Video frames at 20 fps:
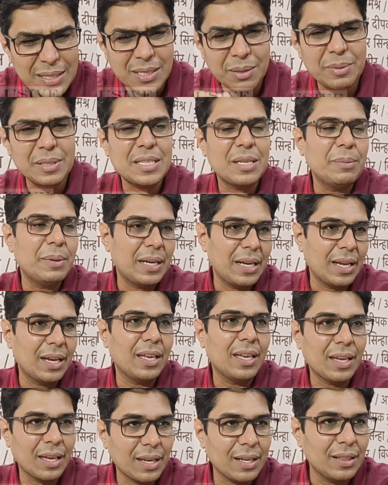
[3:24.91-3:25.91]
बात समझने में रह
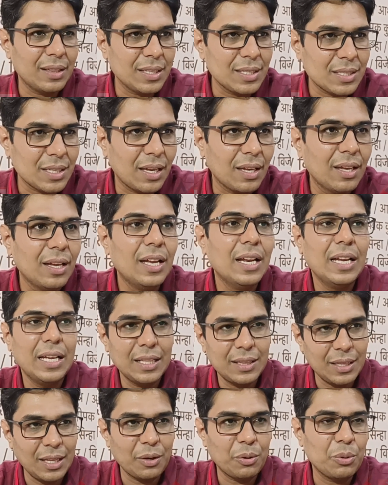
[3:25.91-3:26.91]
गई कहीं गलती से
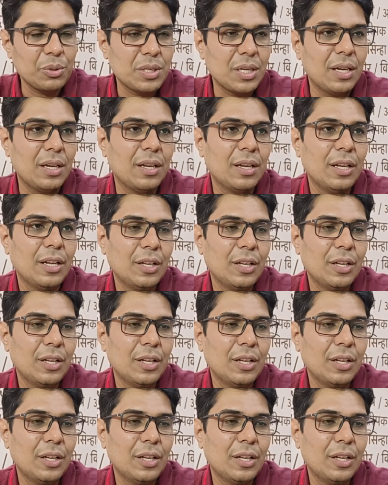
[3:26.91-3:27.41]
इतना कुछ है